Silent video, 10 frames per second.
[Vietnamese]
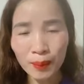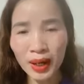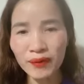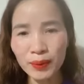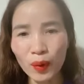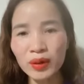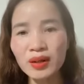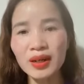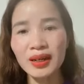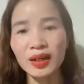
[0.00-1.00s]
Bởi vì mỗi
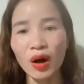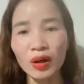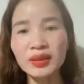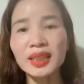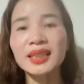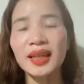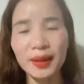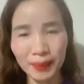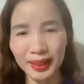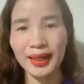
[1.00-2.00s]
người có những cái
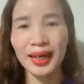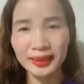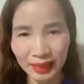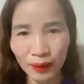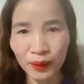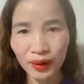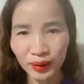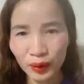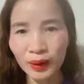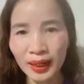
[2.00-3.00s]
thế mạnh khác nhau,
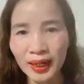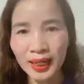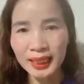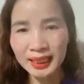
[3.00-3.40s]
đúng không ạ?